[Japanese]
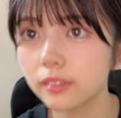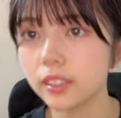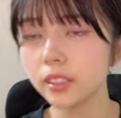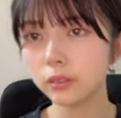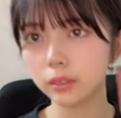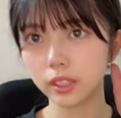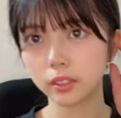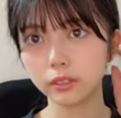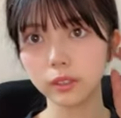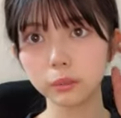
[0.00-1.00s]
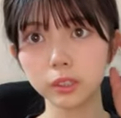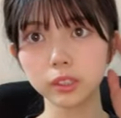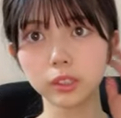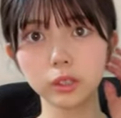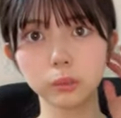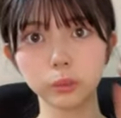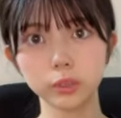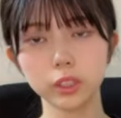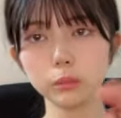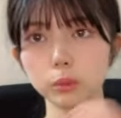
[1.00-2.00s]
ちゃんとねできましたでも
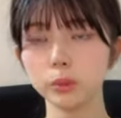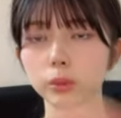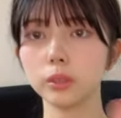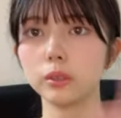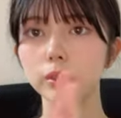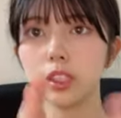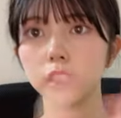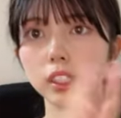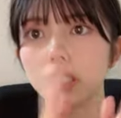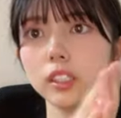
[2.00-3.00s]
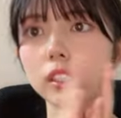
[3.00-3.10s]
火も取ってるし